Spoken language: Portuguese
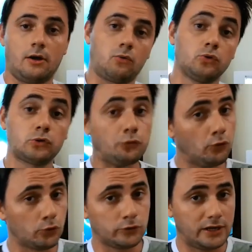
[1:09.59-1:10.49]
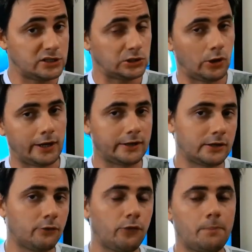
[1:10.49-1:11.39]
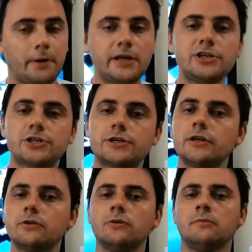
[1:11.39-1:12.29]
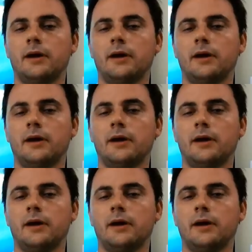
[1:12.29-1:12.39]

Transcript: alguns furos na história ainda não foi preenchido,